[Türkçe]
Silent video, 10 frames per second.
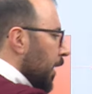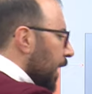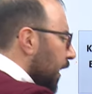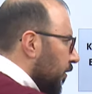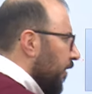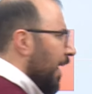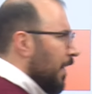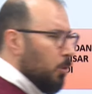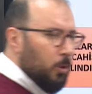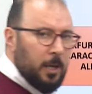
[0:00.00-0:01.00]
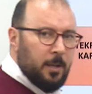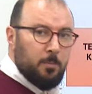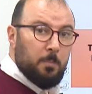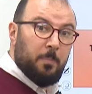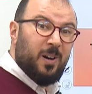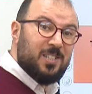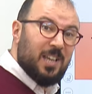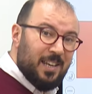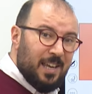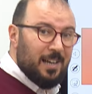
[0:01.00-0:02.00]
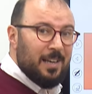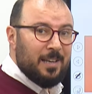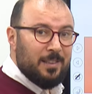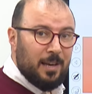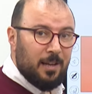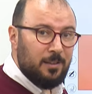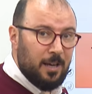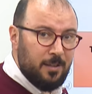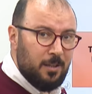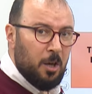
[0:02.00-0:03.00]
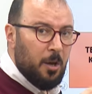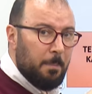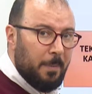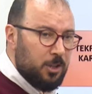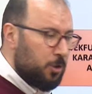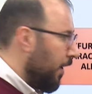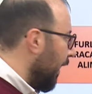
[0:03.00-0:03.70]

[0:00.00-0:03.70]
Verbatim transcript: İlk vergi olan pazar yerlerinden alınan baç